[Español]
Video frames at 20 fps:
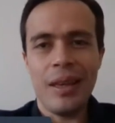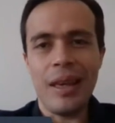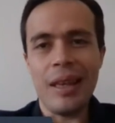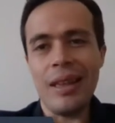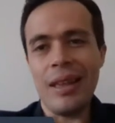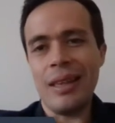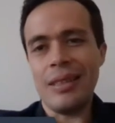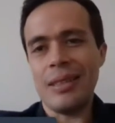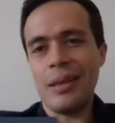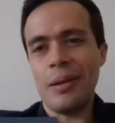
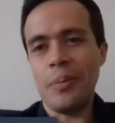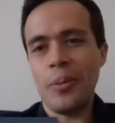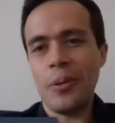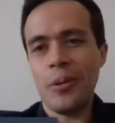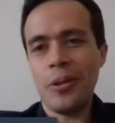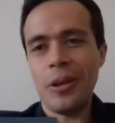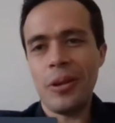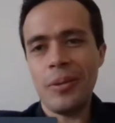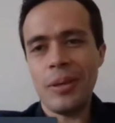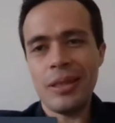Y desde mi
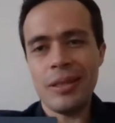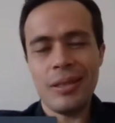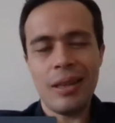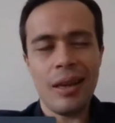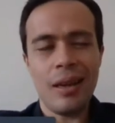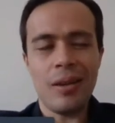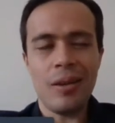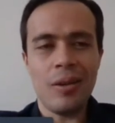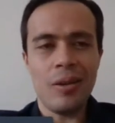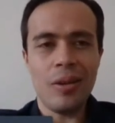punto de
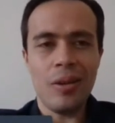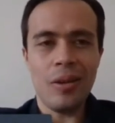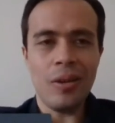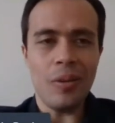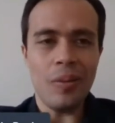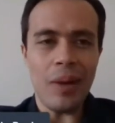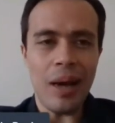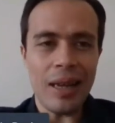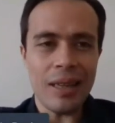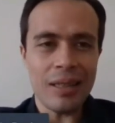vista,
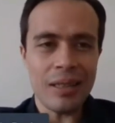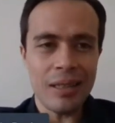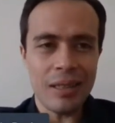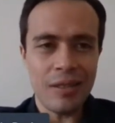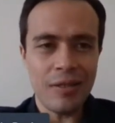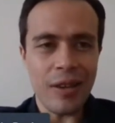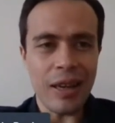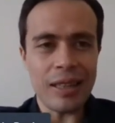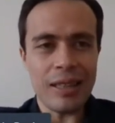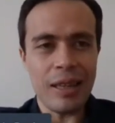lo
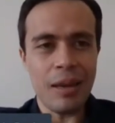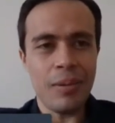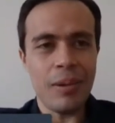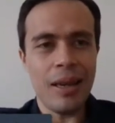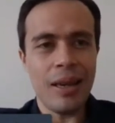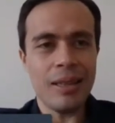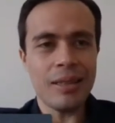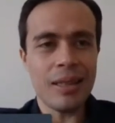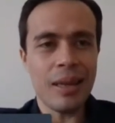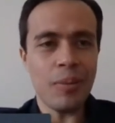más
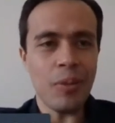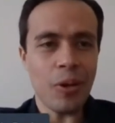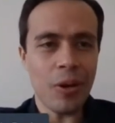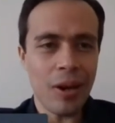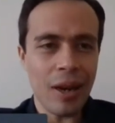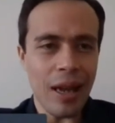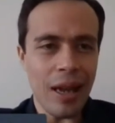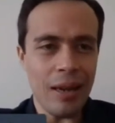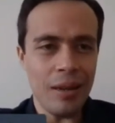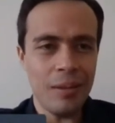factible es que
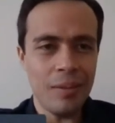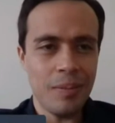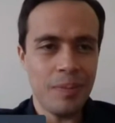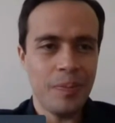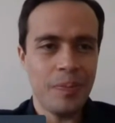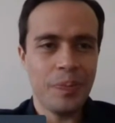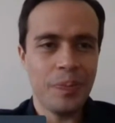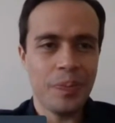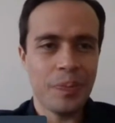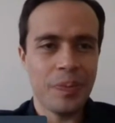Monreal